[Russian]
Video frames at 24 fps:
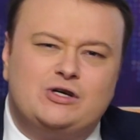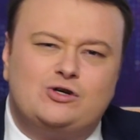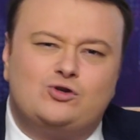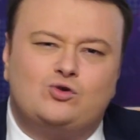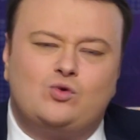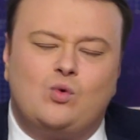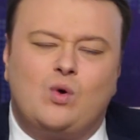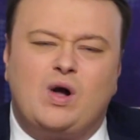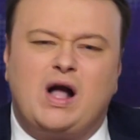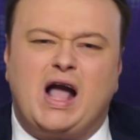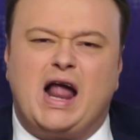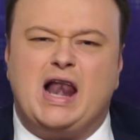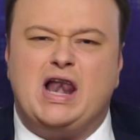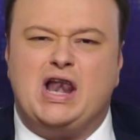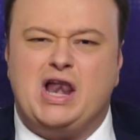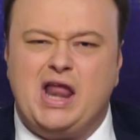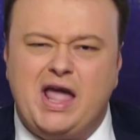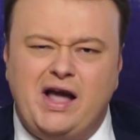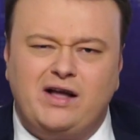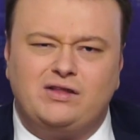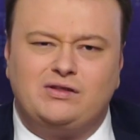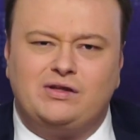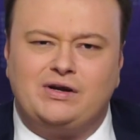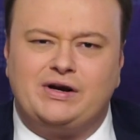что
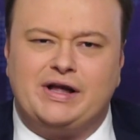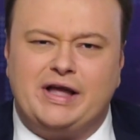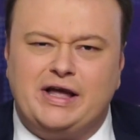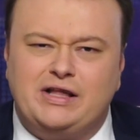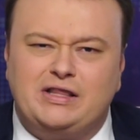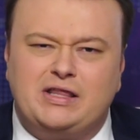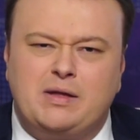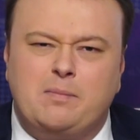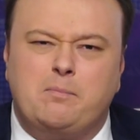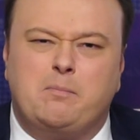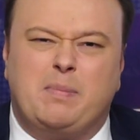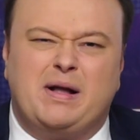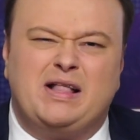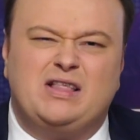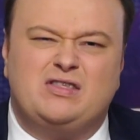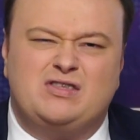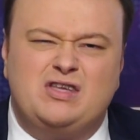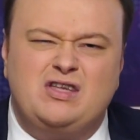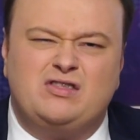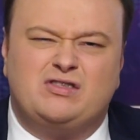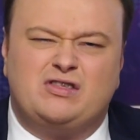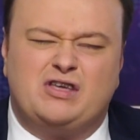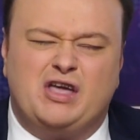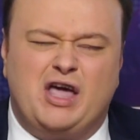коллекторы – это
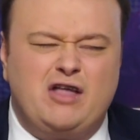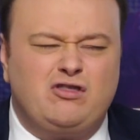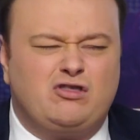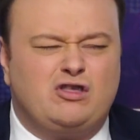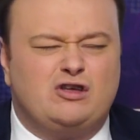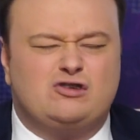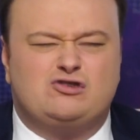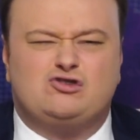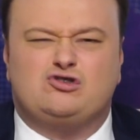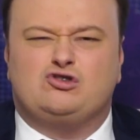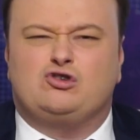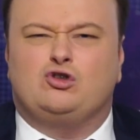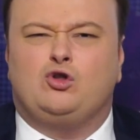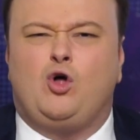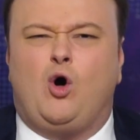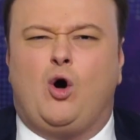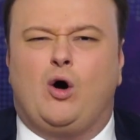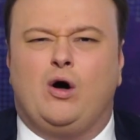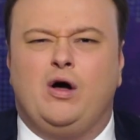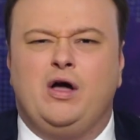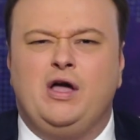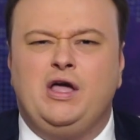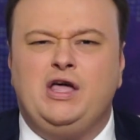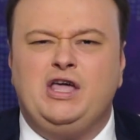бандиты, это зло.